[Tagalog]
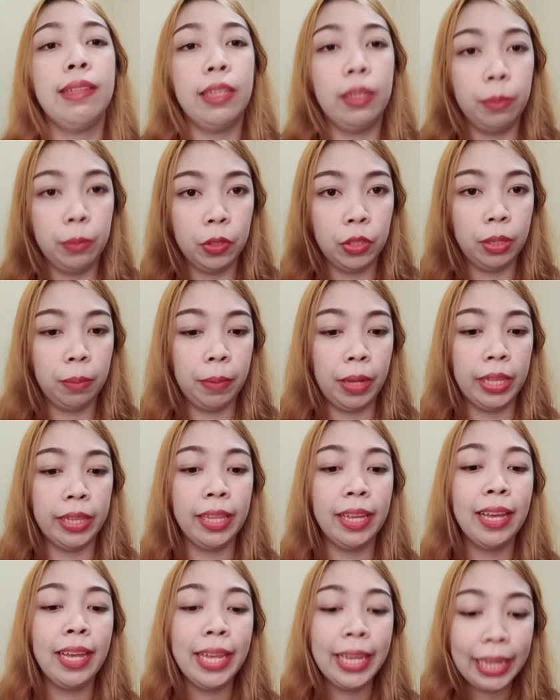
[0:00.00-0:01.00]
Alam niyo naman,
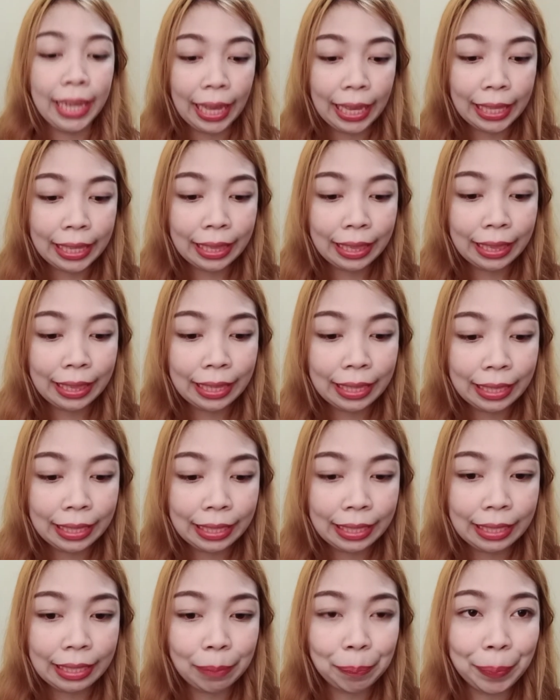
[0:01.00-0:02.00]
kahit
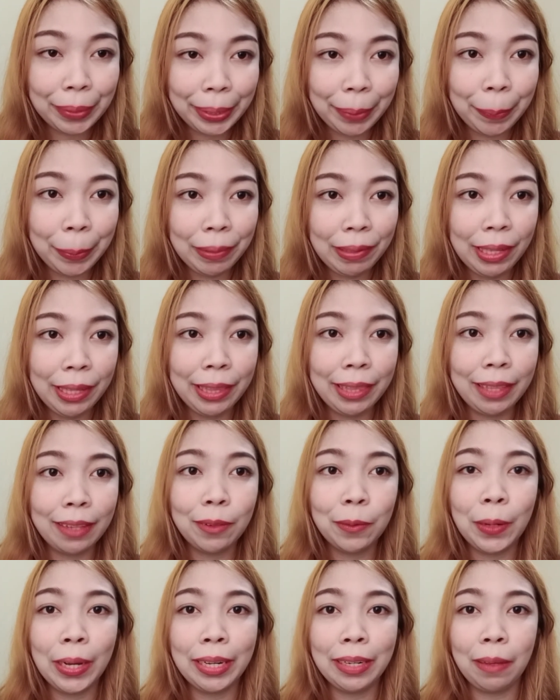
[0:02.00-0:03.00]
patapos na yung
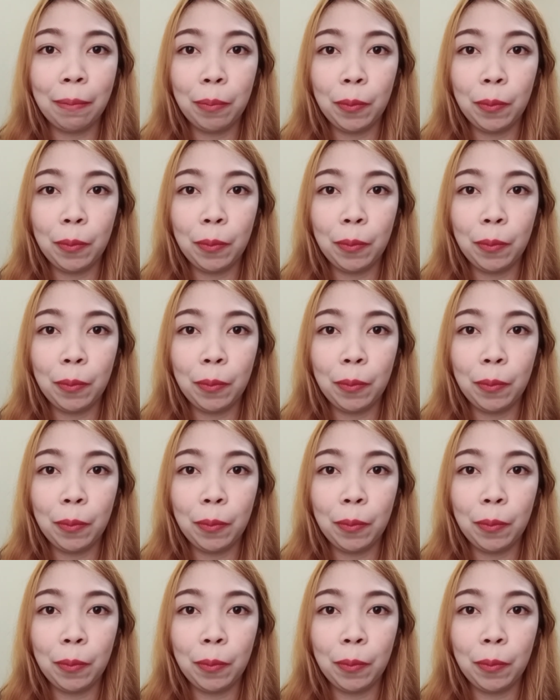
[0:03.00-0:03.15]
January,